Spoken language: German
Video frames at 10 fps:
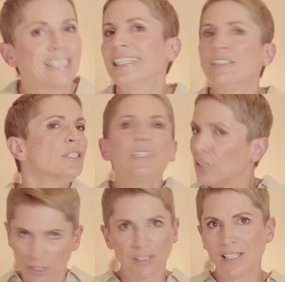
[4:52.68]
erzählen. So ist auch
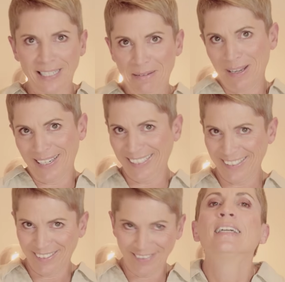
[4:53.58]
nicht unser Thema
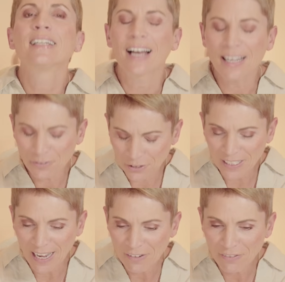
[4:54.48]
hier. Gerade für die
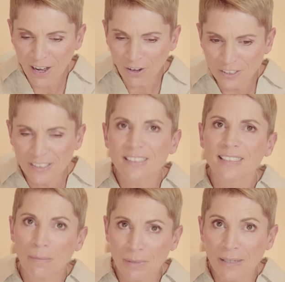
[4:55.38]
reife Haut,
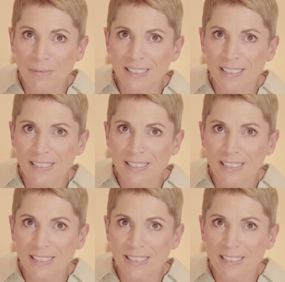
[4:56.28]
ich habe ja eben